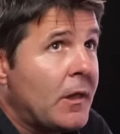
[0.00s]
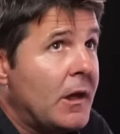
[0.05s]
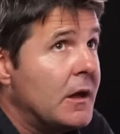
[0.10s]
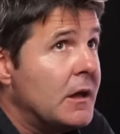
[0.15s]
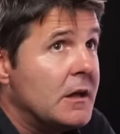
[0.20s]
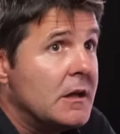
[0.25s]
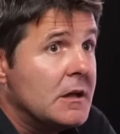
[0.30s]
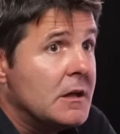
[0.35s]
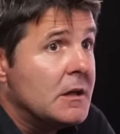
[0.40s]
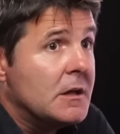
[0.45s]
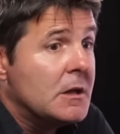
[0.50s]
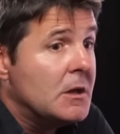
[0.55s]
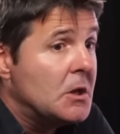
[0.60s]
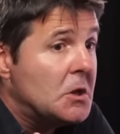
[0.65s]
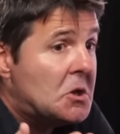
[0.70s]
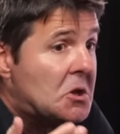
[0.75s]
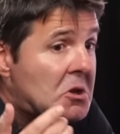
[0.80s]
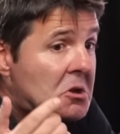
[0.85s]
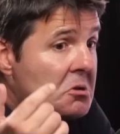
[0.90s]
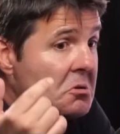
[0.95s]

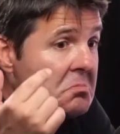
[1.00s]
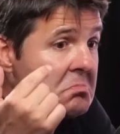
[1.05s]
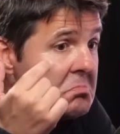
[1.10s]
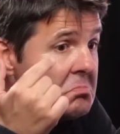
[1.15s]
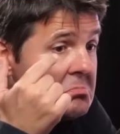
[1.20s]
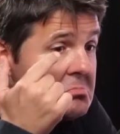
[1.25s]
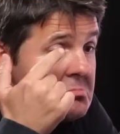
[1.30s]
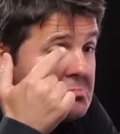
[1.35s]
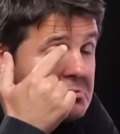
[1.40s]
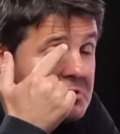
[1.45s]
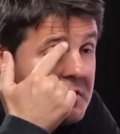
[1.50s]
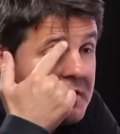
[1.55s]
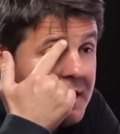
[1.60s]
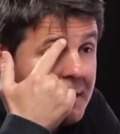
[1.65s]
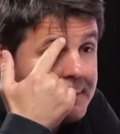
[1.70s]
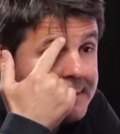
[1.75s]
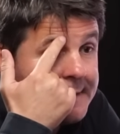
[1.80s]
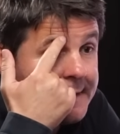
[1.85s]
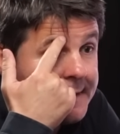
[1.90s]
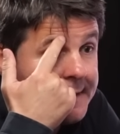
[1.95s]
Y
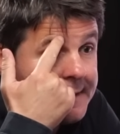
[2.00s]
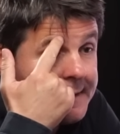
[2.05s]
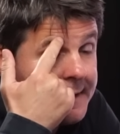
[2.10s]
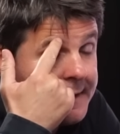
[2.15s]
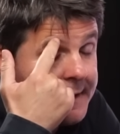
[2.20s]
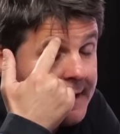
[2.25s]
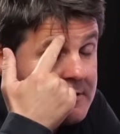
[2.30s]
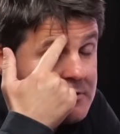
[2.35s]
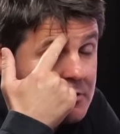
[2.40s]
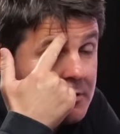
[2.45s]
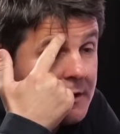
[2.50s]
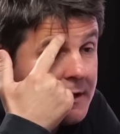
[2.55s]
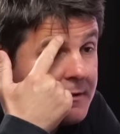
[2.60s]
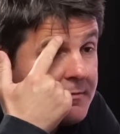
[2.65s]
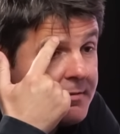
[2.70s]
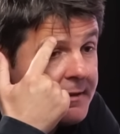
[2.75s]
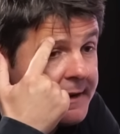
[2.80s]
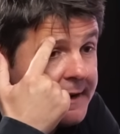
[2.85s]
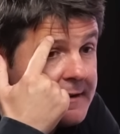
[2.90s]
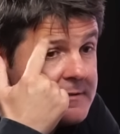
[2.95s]
sinceramente, en el caso de
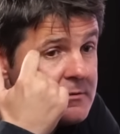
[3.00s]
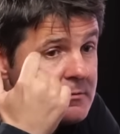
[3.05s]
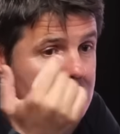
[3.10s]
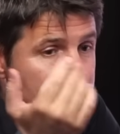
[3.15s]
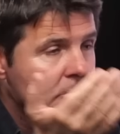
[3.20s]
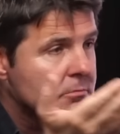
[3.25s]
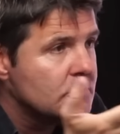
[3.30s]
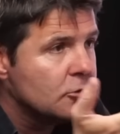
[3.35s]
Ferreras,